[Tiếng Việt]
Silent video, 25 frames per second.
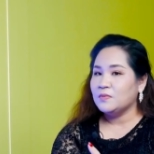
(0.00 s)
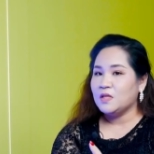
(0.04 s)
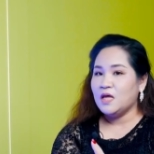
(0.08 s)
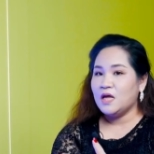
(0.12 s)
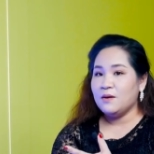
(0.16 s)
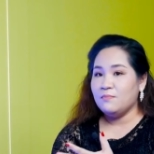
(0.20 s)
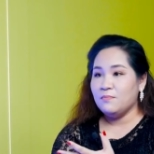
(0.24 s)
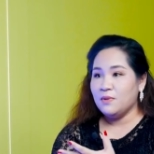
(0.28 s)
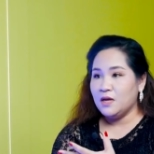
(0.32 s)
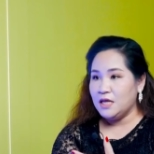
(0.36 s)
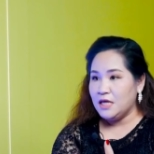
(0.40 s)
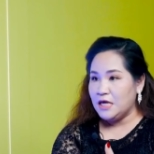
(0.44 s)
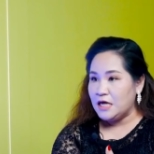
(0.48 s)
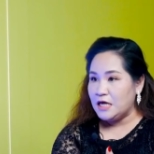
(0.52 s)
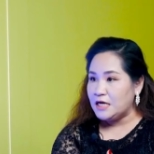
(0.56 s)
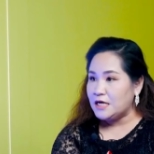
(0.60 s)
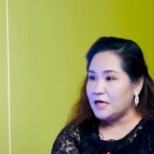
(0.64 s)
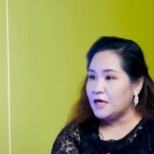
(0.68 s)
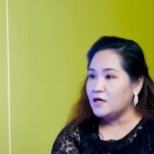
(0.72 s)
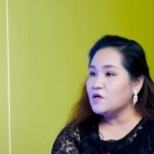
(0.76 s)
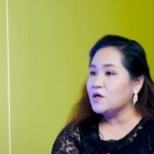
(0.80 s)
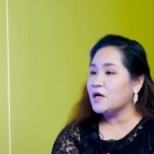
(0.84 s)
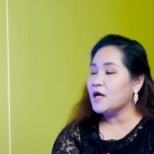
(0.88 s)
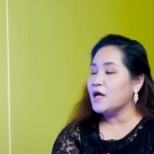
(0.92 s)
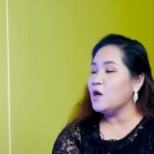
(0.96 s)
thì mình nhìn
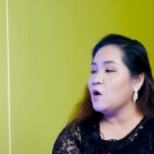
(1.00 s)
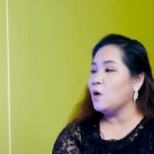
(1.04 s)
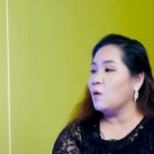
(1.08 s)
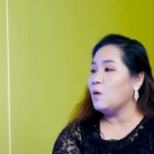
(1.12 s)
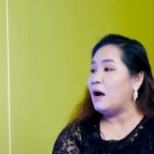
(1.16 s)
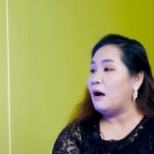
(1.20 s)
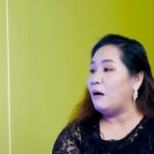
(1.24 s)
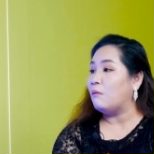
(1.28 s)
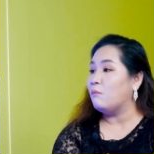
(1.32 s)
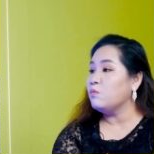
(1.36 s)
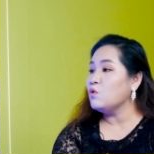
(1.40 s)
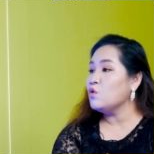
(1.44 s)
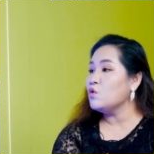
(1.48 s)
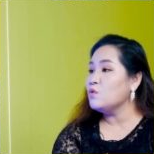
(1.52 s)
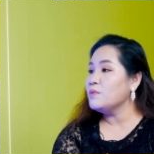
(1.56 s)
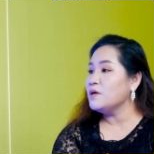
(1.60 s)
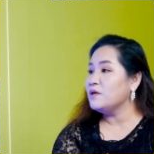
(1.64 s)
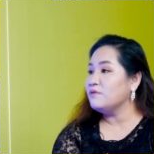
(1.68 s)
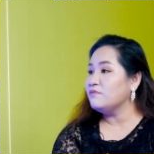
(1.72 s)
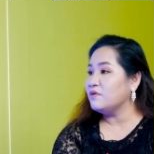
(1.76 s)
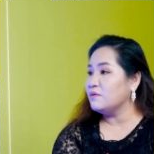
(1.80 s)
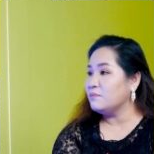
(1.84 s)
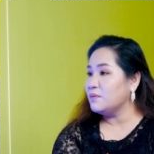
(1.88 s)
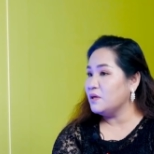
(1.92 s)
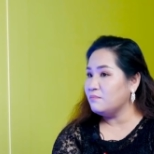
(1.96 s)
ra được cái lỗ hổng của
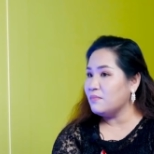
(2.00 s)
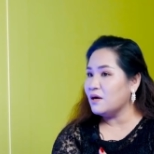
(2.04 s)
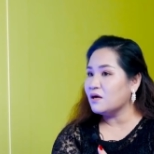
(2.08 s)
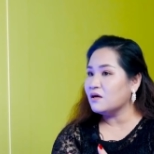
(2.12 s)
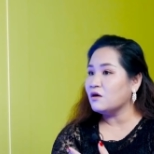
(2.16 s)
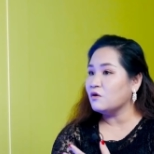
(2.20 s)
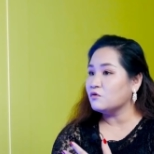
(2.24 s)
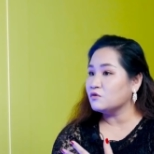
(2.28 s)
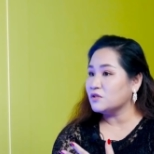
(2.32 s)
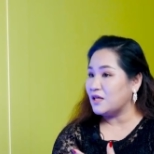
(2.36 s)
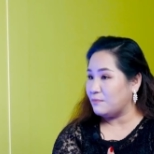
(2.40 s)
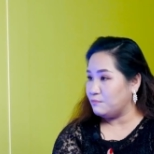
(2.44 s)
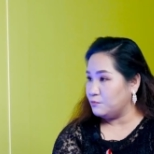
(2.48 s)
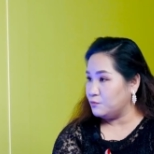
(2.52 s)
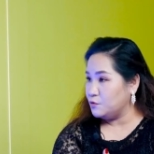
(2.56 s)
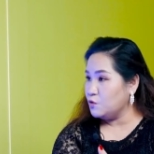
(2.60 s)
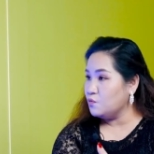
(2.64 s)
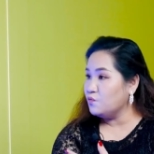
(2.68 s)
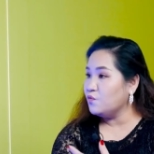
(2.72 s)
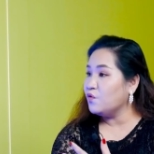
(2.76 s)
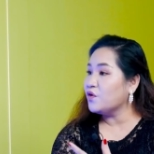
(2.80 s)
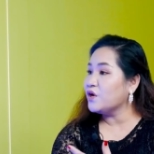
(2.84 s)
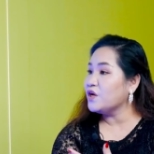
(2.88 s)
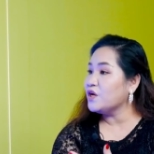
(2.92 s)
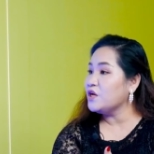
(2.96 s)
mình và mình bắt đầu tập
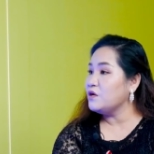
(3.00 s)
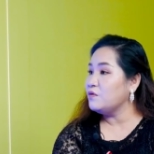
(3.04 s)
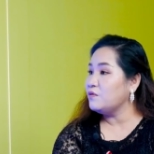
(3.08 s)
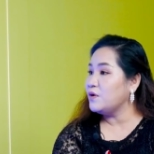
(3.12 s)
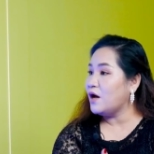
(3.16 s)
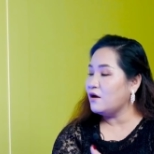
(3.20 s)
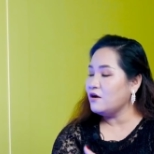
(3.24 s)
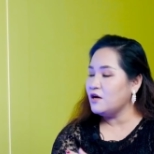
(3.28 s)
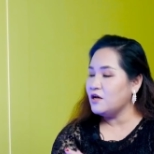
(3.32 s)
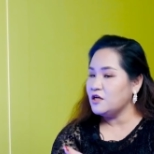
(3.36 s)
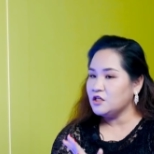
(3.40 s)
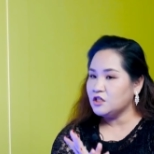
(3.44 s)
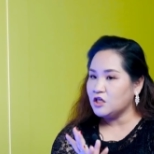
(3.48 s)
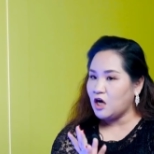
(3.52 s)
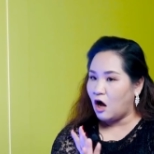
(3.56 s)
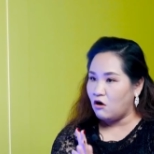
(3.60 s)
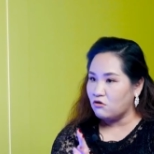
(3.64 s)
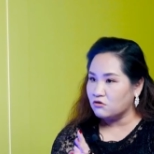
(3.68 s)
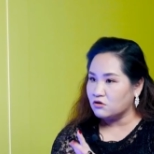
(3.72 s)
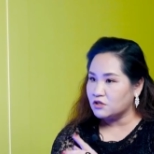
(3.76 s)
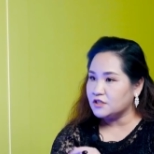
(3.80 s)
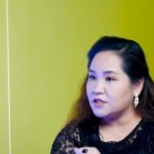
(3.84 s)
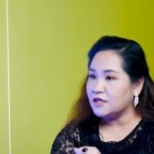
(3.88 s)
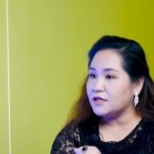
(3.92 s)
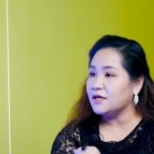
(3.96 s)
trung vô cái điều đó để
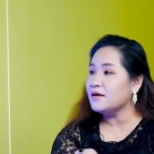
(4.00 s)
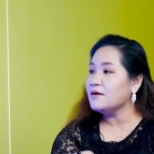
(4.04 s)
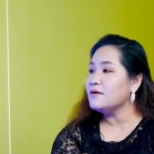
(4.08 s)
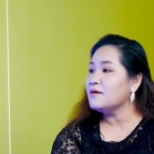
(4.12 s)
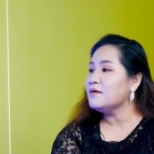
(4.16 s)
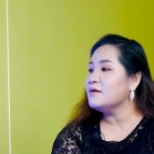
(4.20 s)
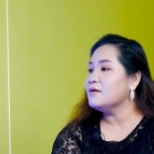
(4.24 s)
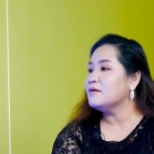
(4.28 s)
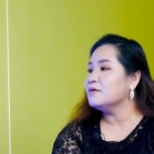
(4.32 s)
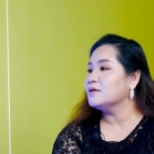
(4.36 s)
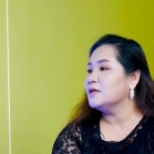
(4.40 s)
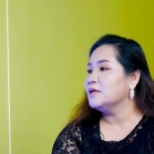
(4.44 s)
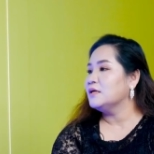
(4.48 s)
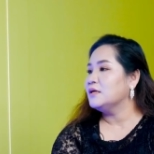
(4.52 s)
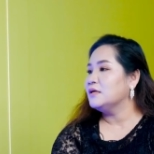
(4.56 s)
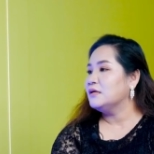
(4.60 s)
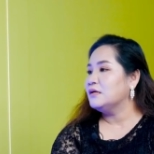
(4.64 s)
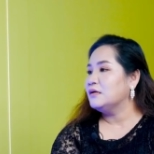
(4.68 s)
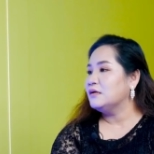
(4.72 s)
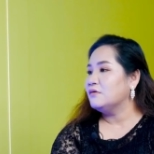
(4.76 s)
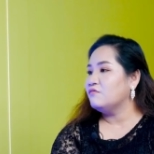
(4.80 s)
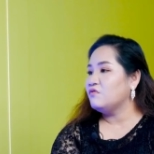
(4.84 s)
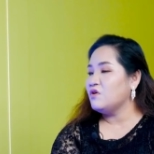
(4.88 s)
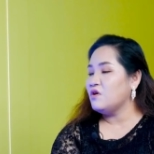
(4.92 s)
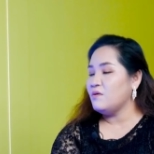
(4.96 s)
tròn trịa hơn
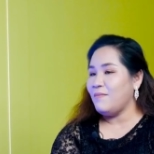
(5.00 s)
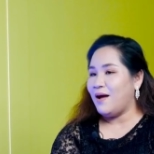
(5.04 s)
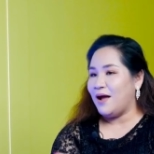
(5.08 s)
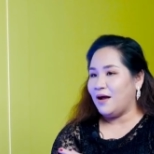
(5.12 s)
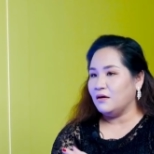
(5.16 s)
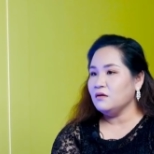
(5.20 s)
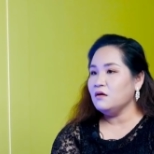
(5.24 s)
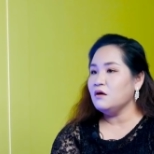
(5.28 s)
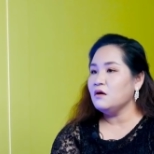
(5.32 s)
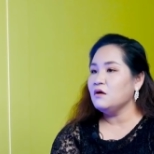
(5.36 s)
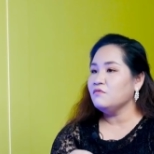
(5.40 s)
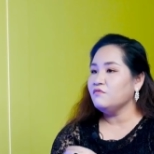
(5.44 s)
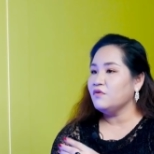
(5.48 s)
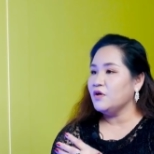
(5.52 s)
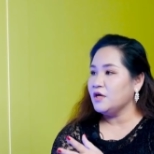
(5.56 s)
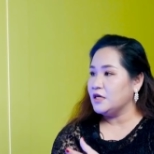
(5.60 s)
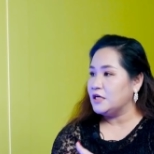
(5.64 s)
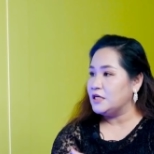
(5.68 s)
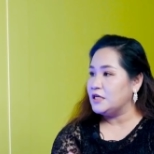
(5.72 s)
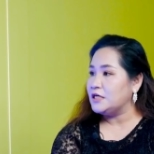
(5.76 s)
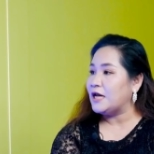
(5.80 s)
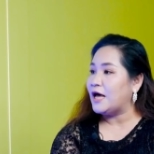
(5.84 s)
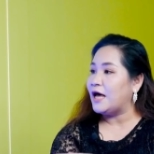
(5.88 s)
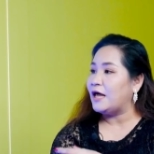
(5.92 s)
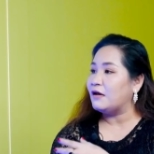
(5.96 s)
về bản thân, về
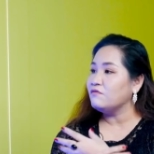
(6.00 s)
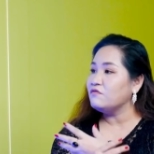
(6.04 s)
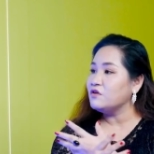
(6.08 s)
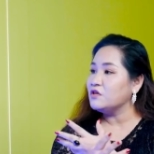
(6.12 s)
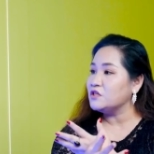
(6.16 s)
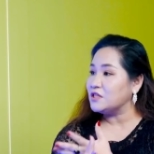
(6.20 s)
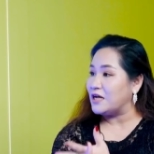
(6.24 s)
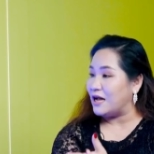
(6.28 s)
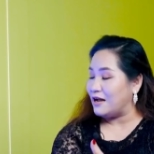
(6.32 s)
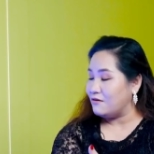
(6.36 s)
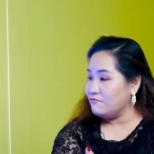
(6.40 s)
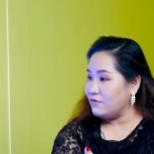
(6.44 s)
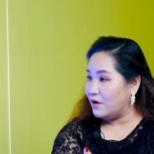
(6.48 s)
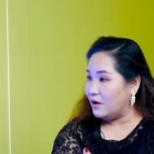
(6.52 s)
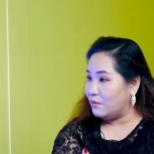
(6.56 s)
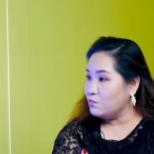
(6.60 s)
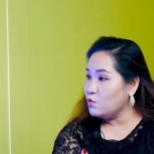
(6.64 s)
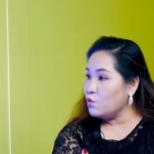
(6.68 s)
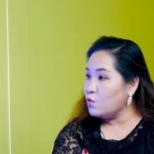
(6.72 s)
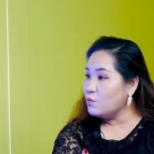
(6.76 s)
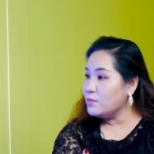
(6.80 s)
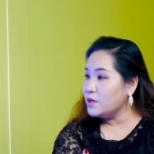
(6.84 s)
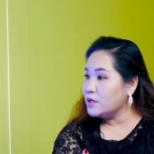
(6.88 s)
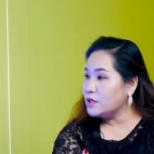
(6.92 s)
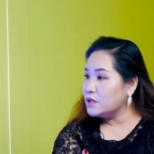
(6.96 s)
hình ảnh, về sản
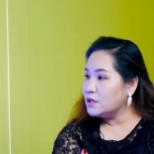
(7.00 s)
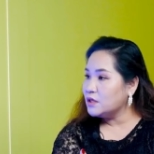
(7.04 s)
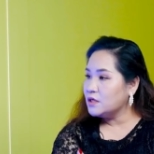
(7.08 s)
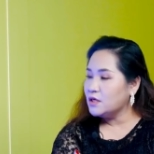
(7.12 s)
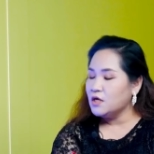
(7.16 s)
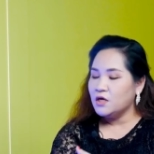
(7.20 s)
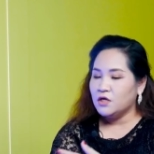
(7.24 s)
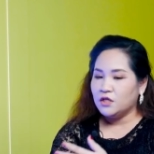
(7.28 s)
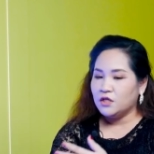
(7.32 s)
phẩm của mình.